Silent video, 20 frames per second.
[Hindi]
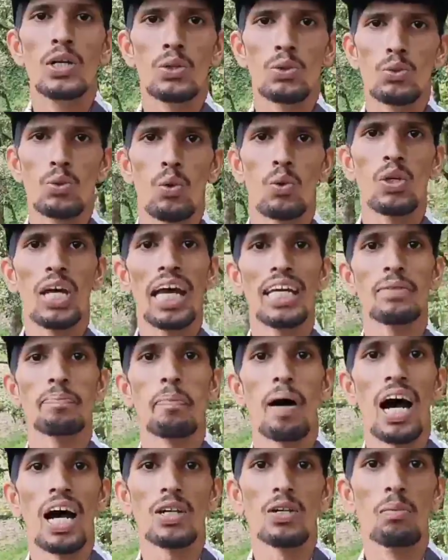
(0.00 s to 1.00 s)
तो गया इस
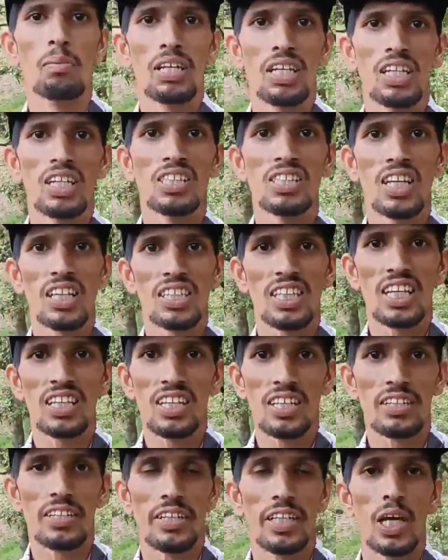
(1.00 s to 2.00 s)
पहाड़ों में इस तरीके के
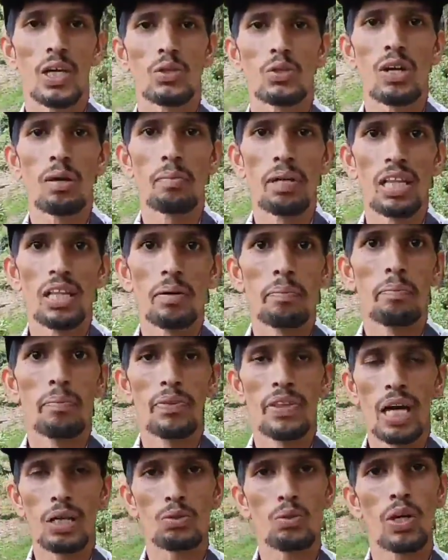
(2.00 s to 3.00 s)
गड्ढे का मतलब
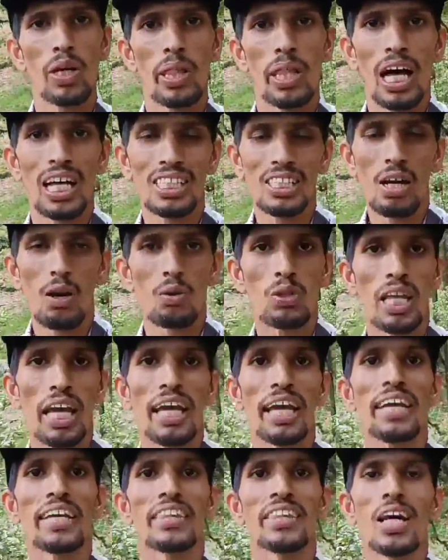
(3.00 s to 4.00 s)
ना कोई रास्ता होता है
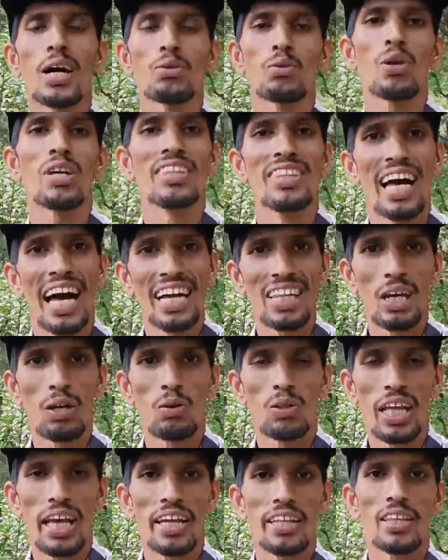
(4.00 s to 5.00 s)
ना कोई दायरा
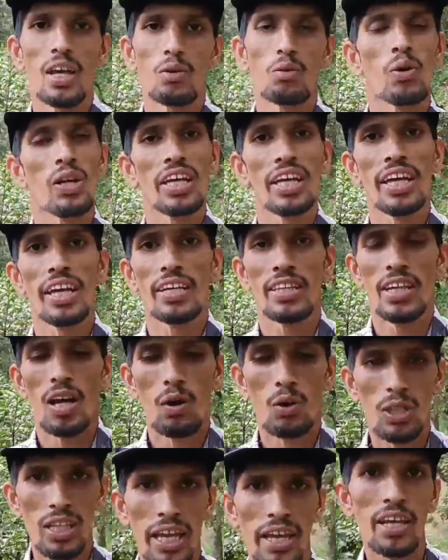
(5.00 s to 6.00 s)
होता है ना कोई एरिया
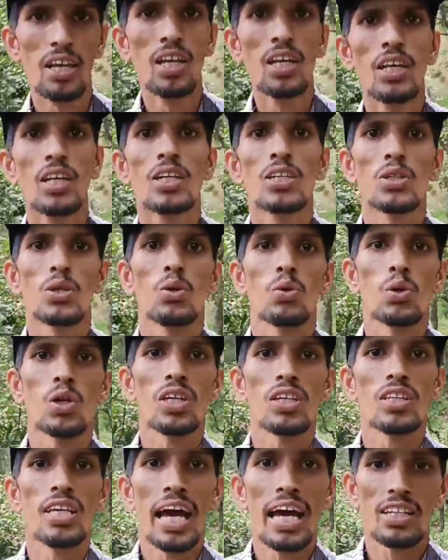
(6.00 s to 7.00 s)
होता है क्योंकि
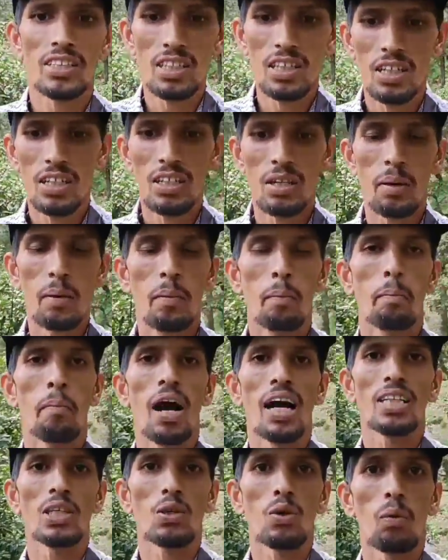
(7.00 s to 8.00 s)
गैज
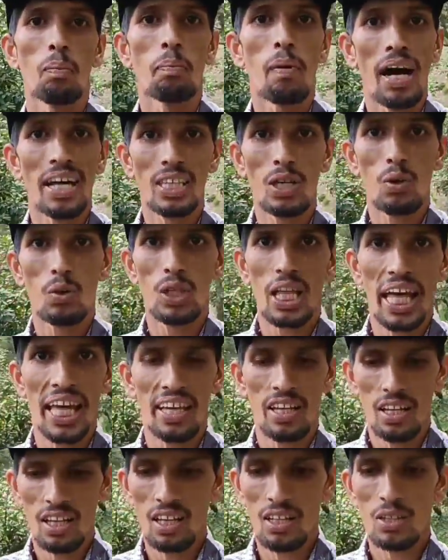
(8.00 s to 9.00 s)
पानी तो पानी होता है
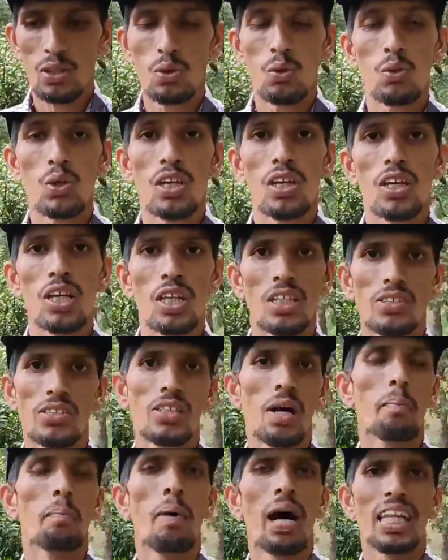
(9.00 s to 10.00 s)
क्योंकि
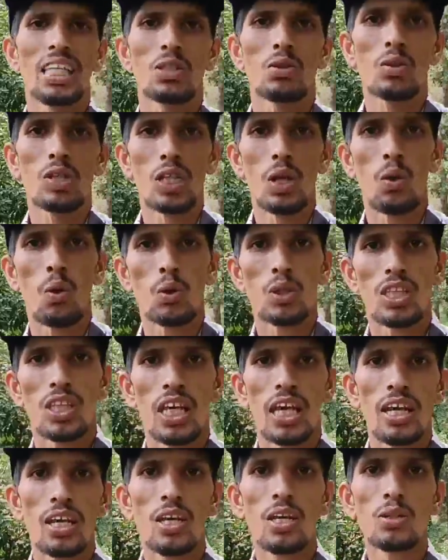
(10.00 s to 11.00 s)
जब बारिश वगैरह होती है
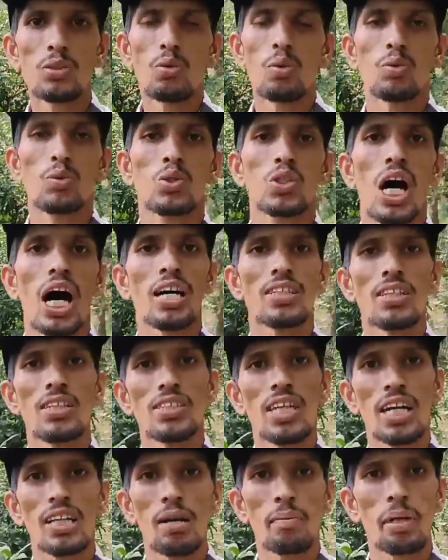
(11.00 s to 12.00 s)
तो जहाँ से
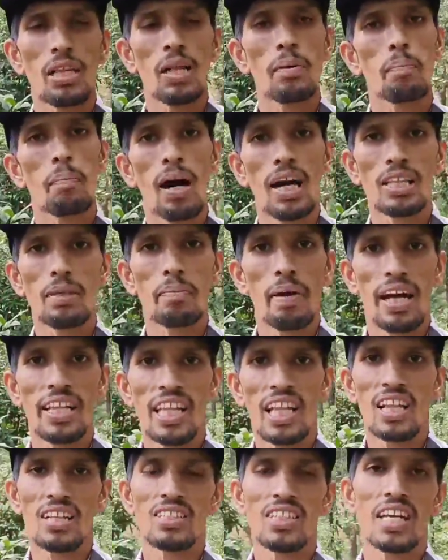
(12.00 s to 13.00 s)
ज़्यादा मतलब पानी बहने
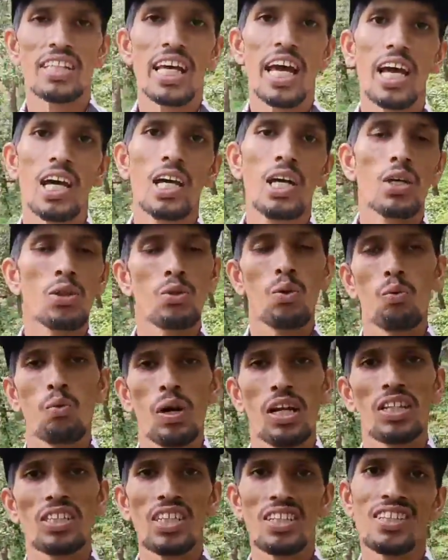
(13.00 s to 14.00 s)
लग जाता है तो वहीं
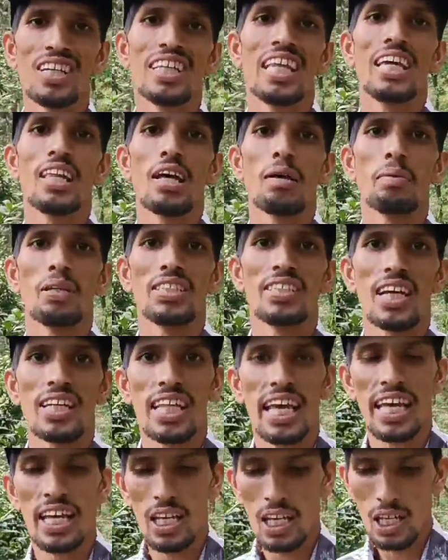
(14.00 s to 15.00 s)
से गधेरा बन जाता है
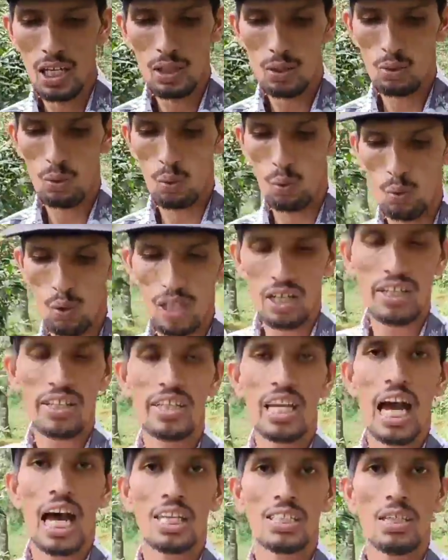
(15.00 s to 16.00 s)
तो
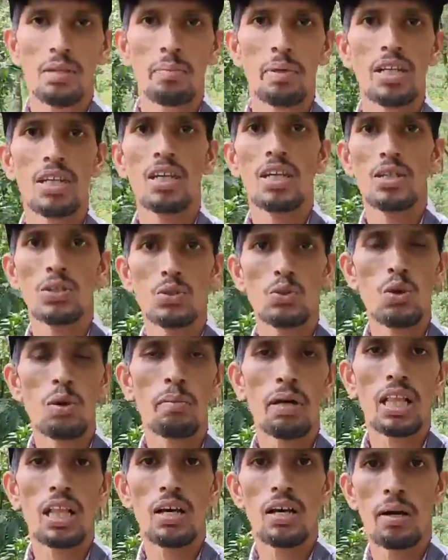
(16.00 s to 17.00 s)
यहाँ से भी जो
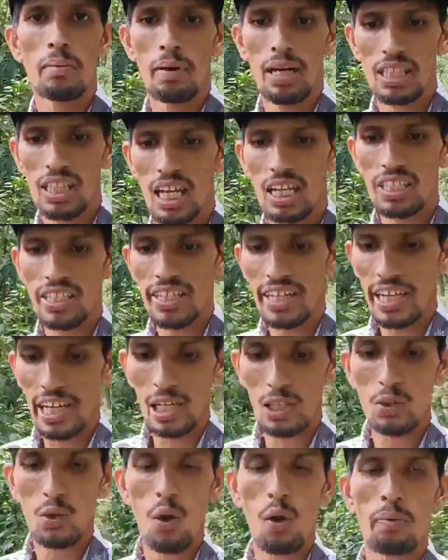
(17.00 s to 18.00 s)
मतलब हमारे यहाँ के हिल
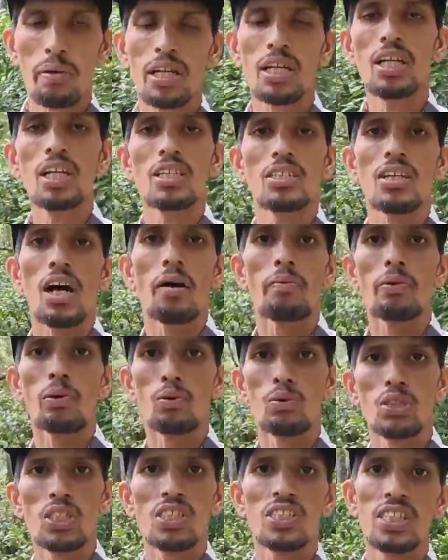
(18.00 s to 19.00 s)
टॉप हैं काफ़ी
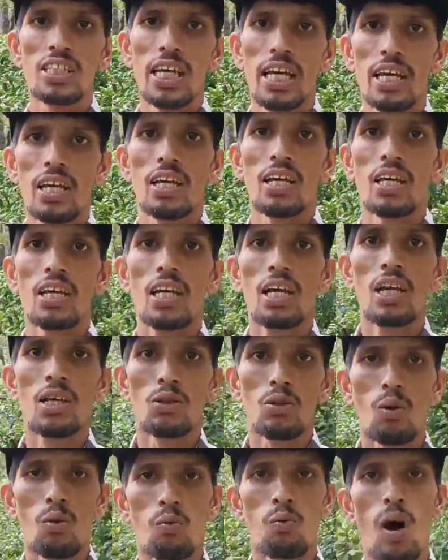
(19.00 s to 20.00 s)
ऊँची जगह हैं
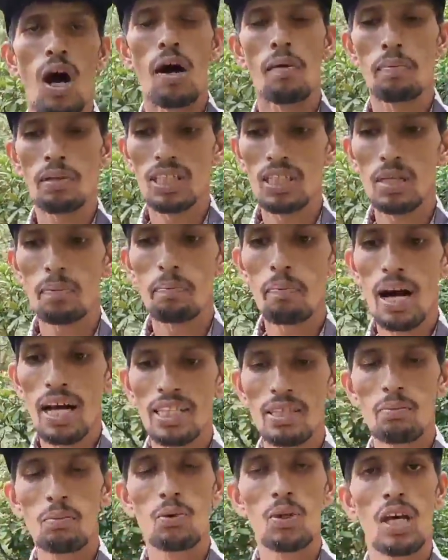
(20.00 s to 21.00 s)
तो वहाँ पर से पानी
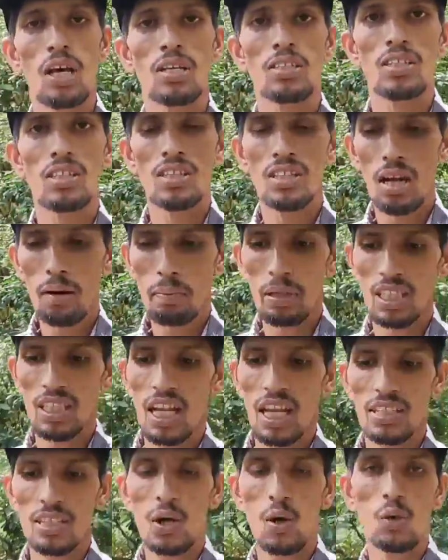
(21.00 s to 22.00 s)
पूरा जितना बरसात
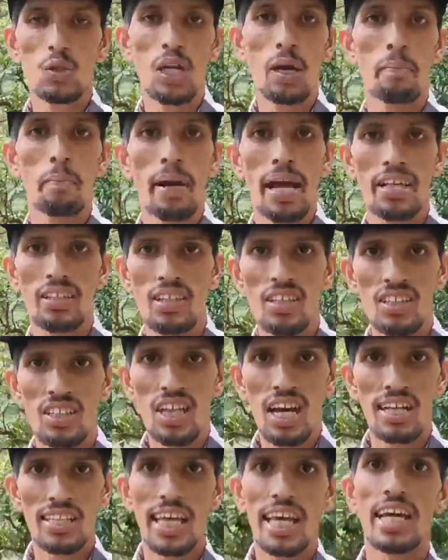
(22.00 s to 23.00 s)
का होता है बह कर के
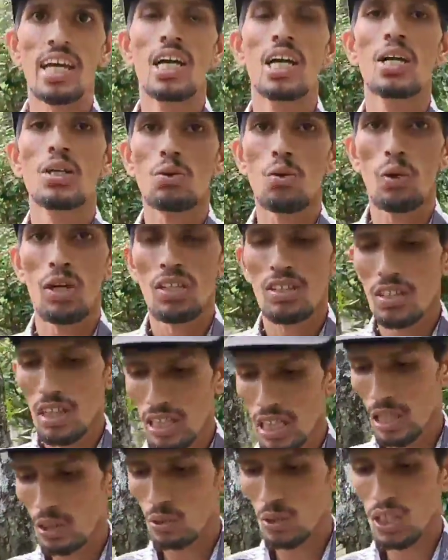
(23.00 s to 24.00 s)
आता है तो इन
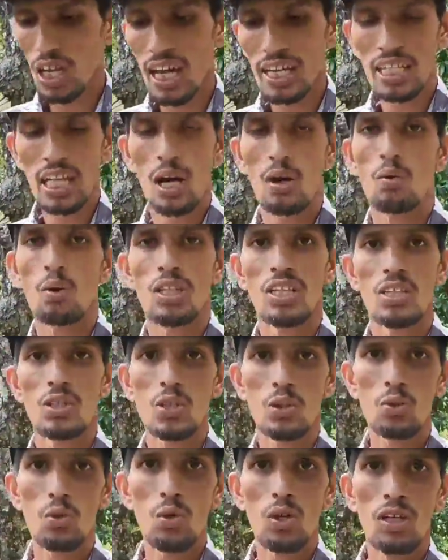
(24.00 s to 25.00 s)
गधेरों से आता है वो नीचे
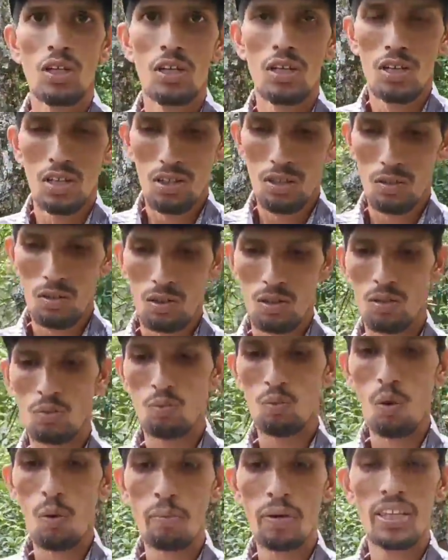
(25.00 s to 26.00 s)
को
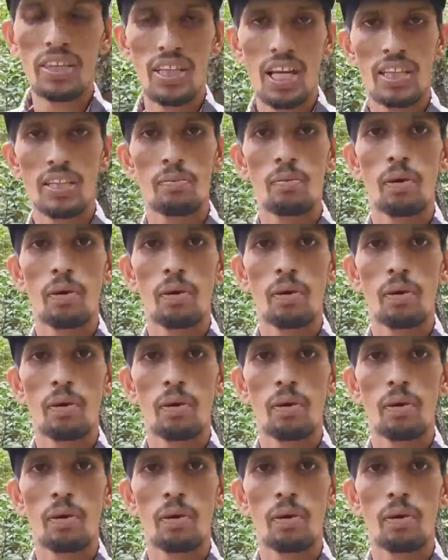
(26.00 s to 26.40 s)
वो फिर नदी में